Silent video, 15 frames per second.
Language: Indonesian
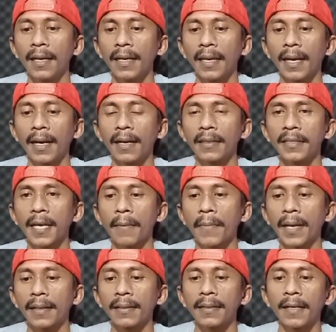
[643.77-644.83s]
yang
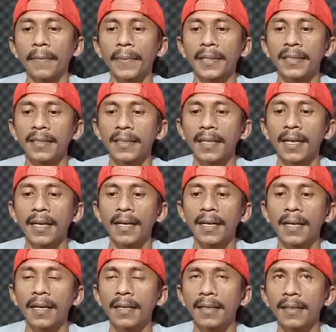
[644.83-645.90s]
nyaman, yang
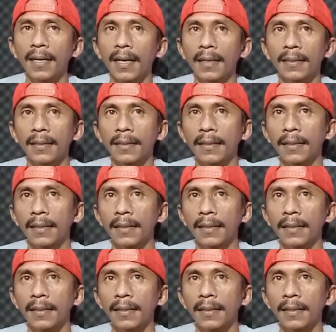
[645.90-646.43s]
pastinya dengan